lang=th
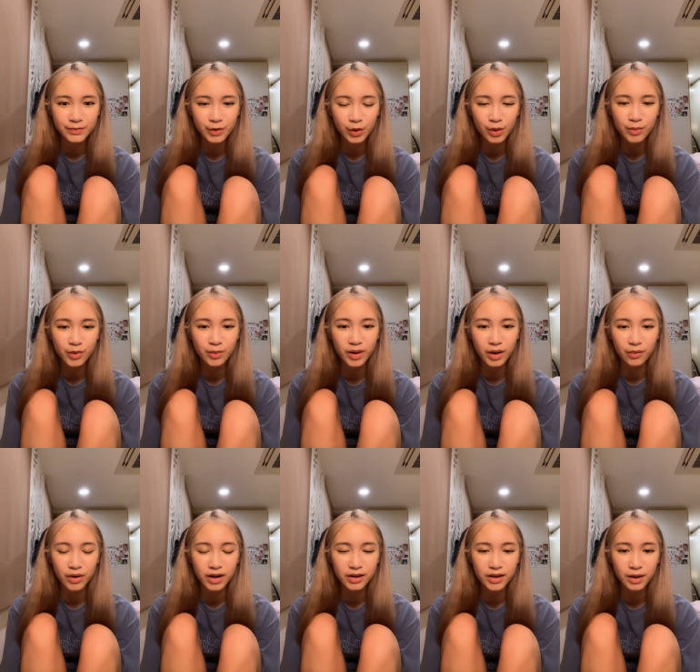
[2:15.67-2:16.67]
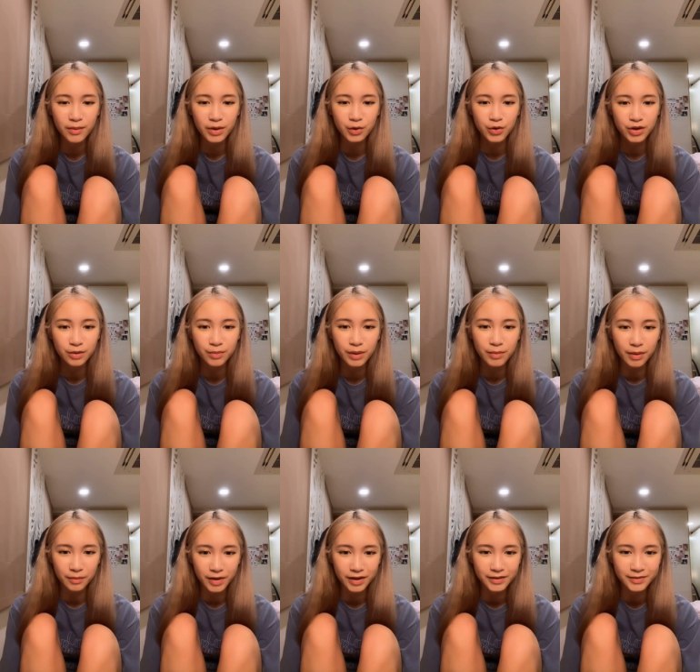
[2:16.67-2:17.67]
หนูก็ไม่รู้เหมือนกันว่าทำไมหนูถึงเป็นแบ
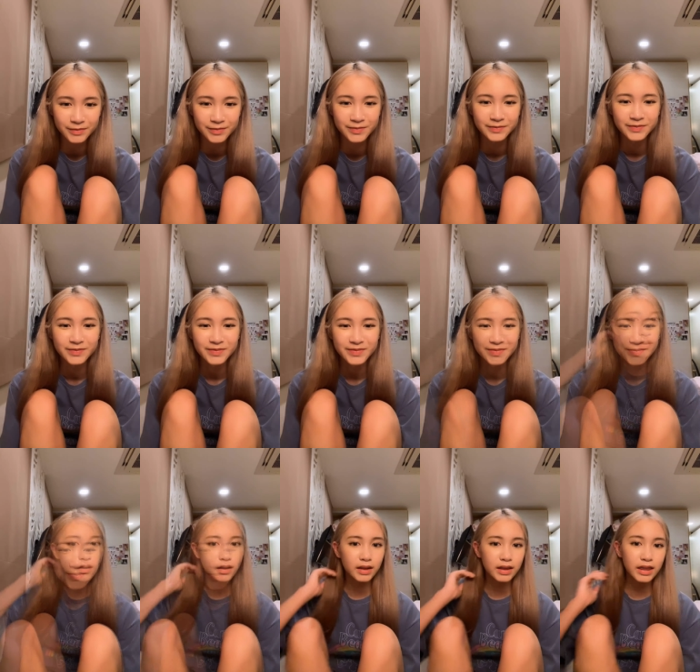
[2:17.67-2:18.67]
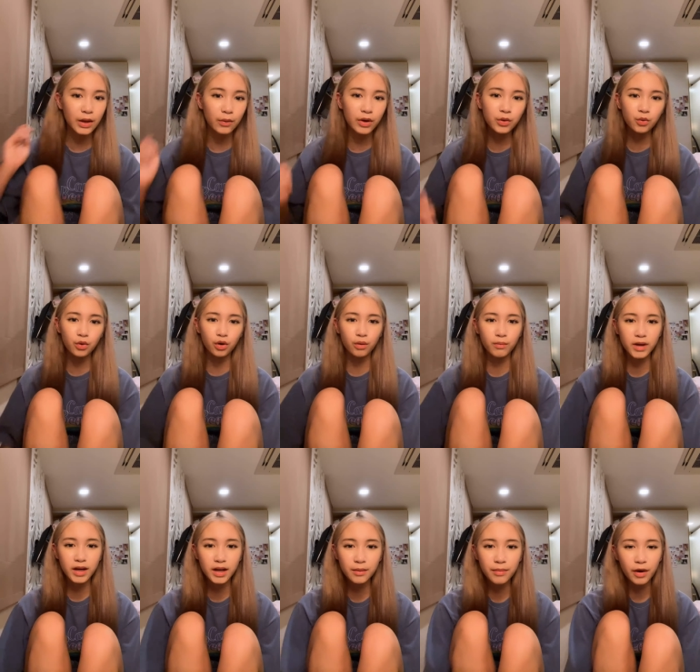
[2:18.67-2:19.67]
บนั้น แต่ว่าหนูก็
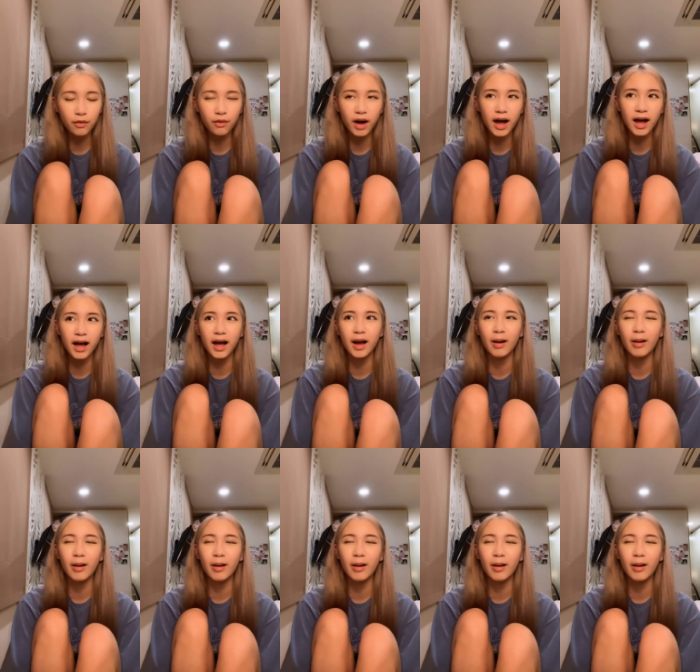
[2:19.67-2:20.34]
ไม่ได้แบบว่า